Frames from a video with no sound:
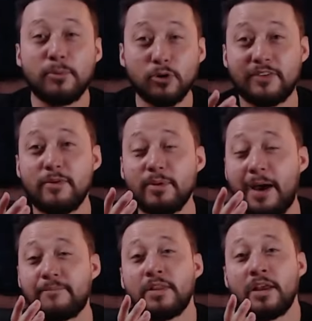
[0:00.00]
Bruna, vamos
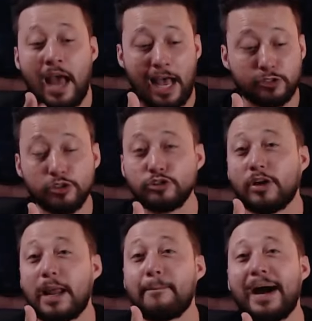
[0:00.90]
lá. A sua
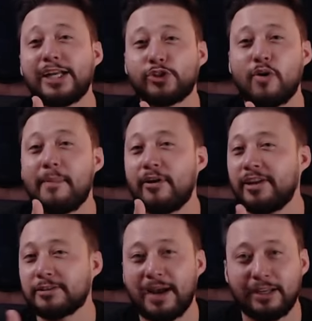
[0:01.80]
história bate com a maioria
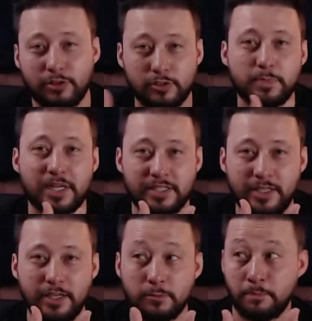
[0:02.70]
esmagadora dos
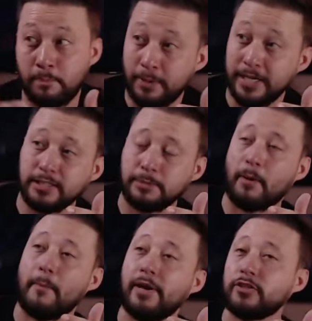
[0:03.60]
brasileiros
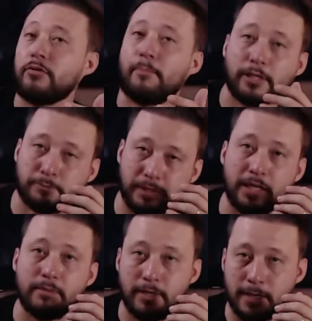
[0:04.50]
principalmente no
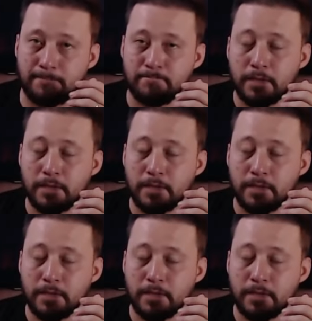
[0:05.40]
pós-pandemia.